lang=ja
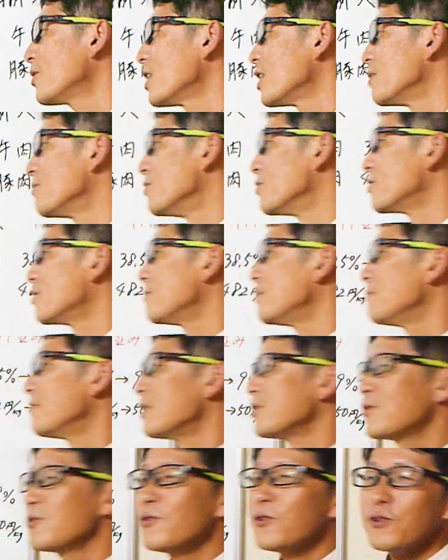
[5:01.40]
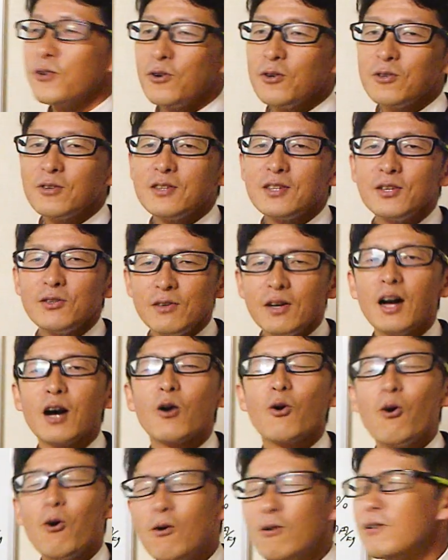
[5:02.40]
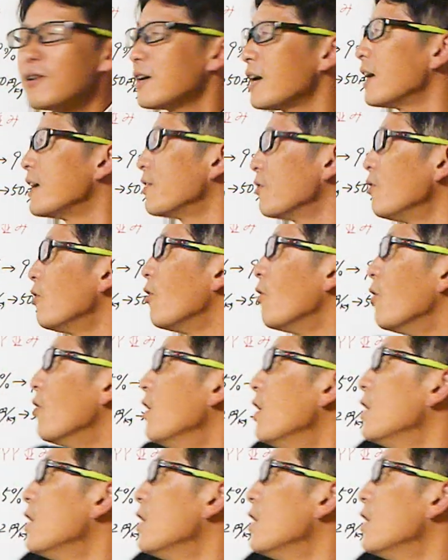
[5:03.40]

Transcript: 定結びましょうよっていうのが今回の